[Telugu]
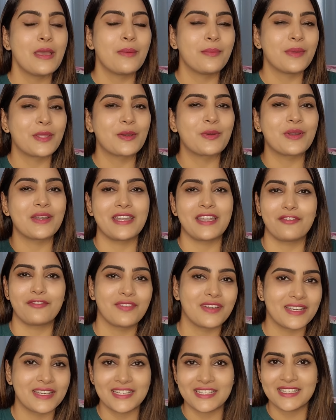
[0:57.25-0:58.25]
మీరు కూడా
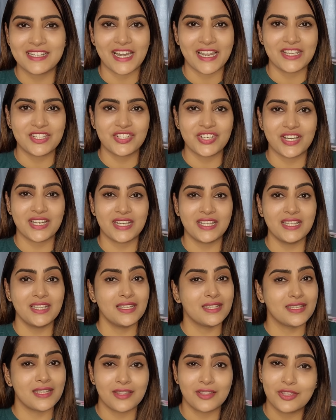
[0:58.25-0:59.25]
డెఫినెట్లీ ట్రై చేయండి
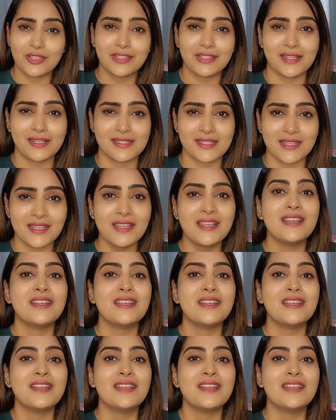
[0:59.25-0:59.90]
ఇదంతా తెలుసా